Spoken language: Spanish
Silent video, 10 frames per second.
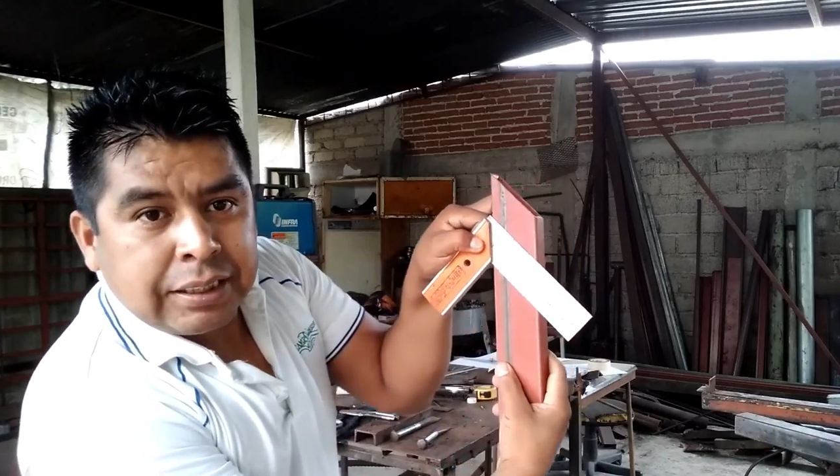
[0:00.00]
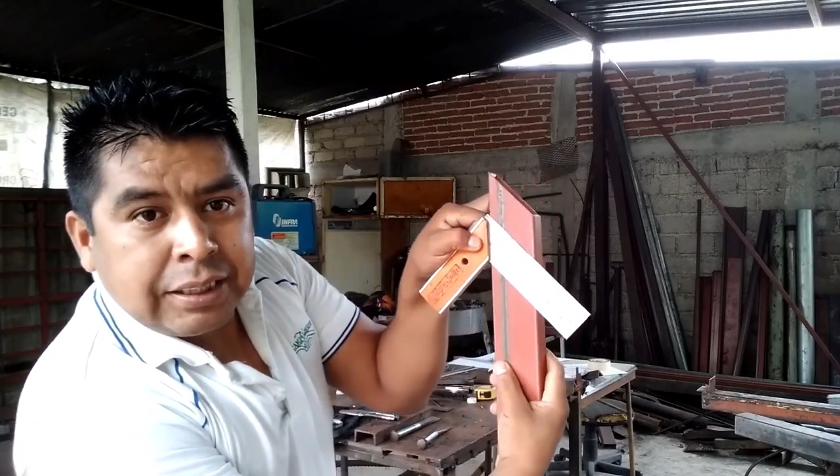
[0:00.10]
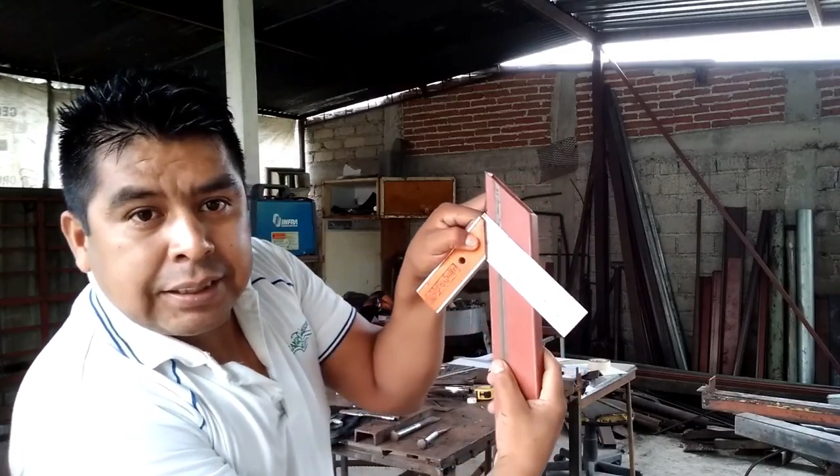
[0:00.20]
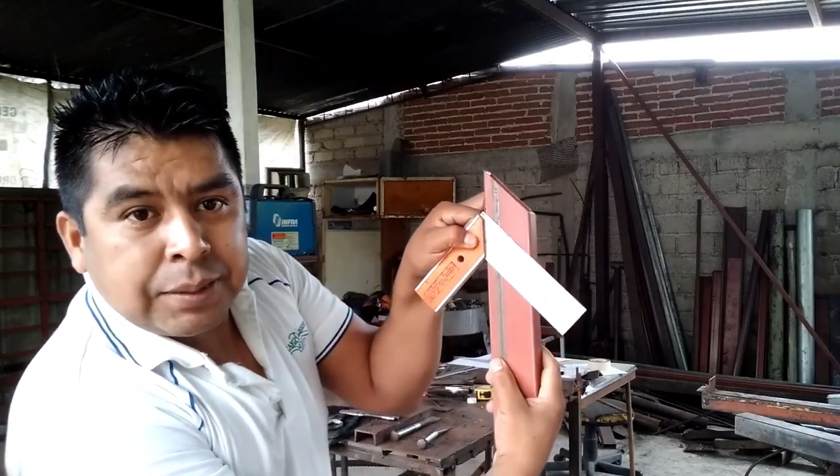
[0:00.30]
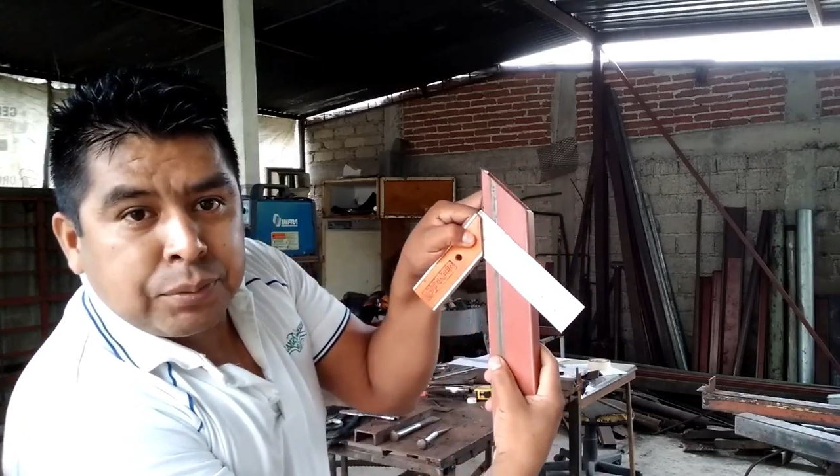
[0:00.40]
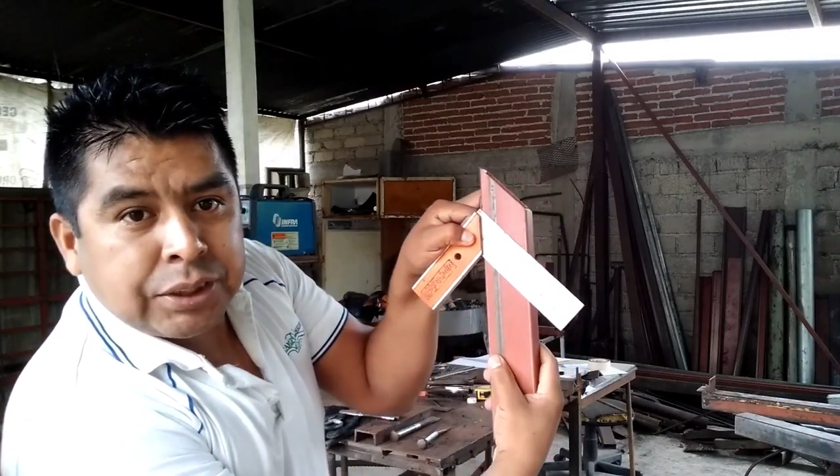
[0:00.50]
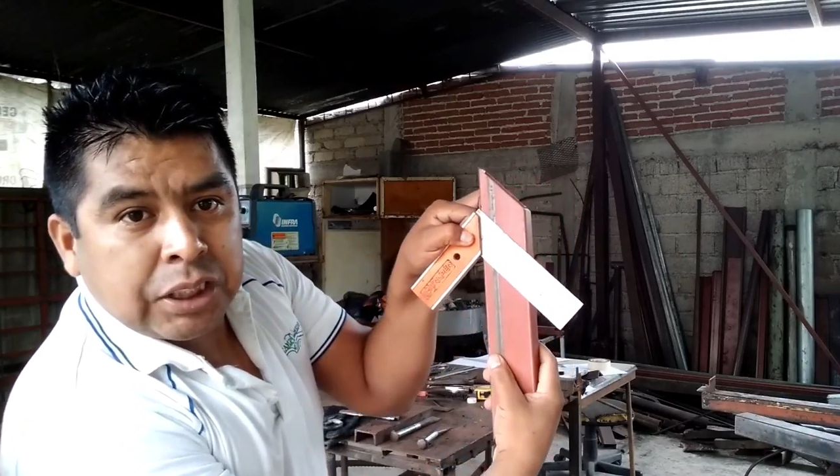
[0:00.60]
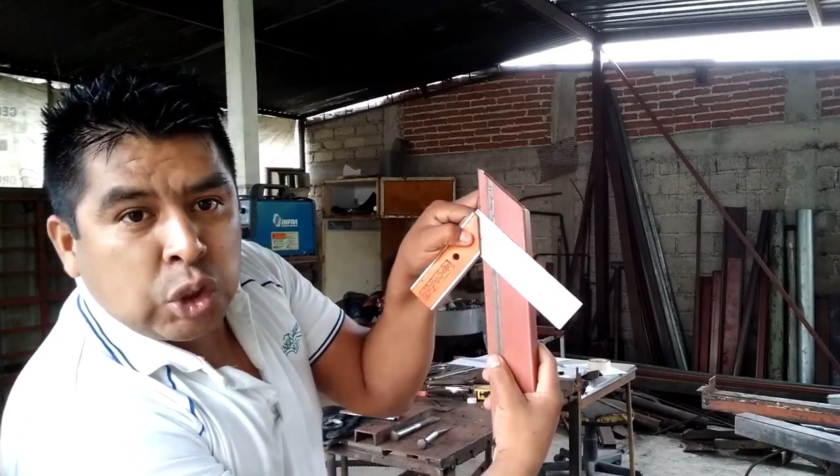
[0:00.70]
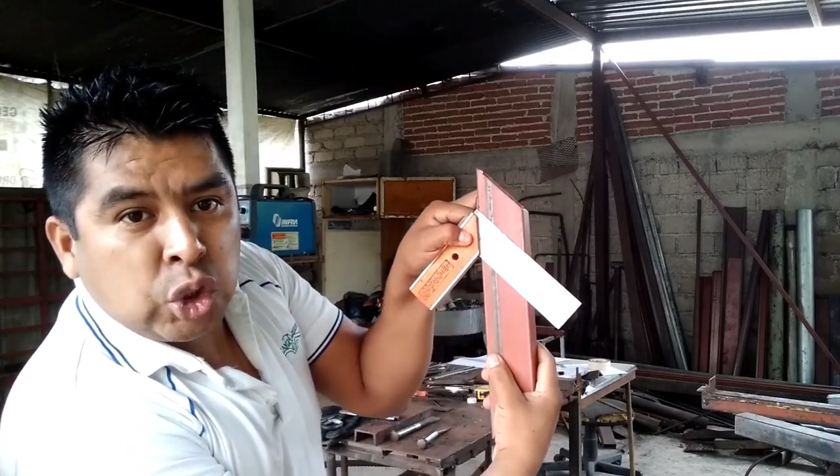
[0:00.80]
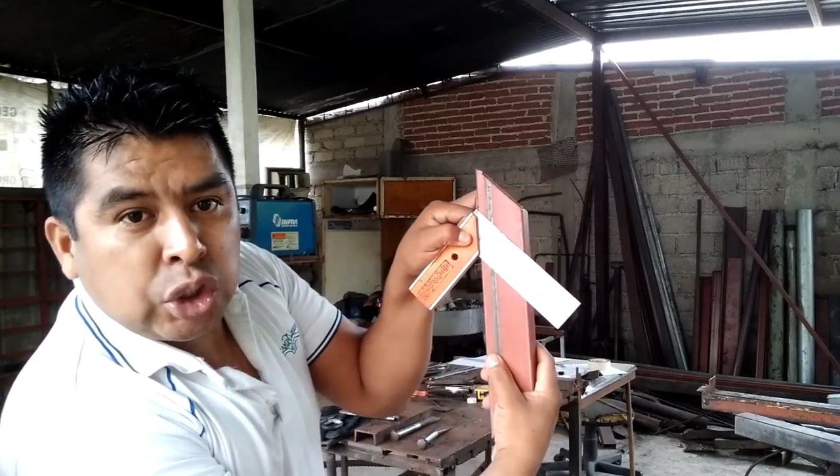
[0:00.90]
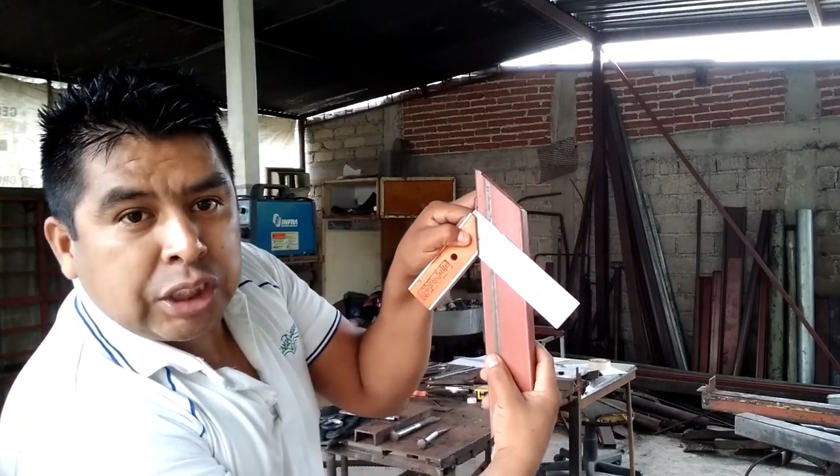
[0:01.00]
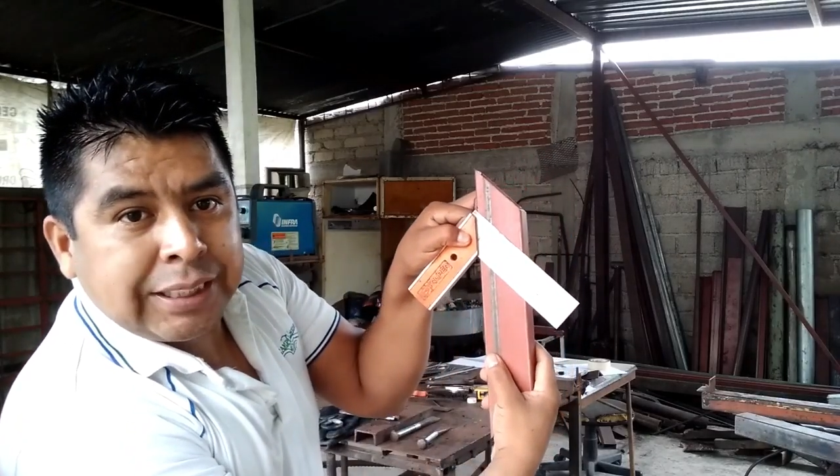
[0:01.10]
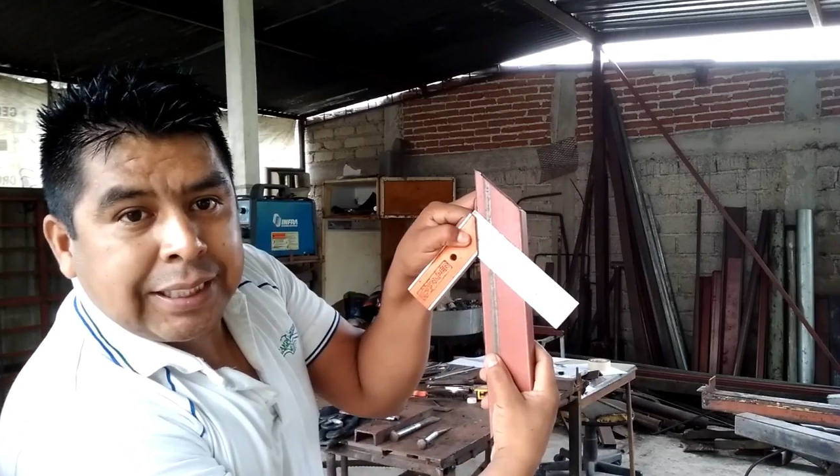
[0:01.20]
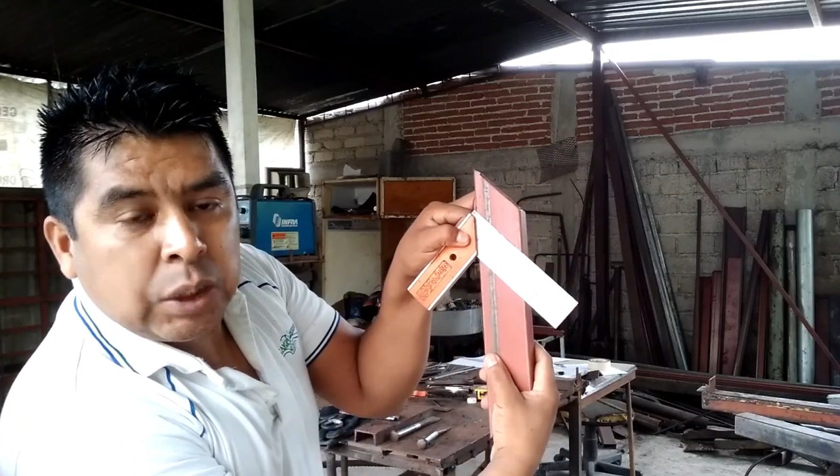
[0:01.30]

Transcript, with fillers: y hacemos el corte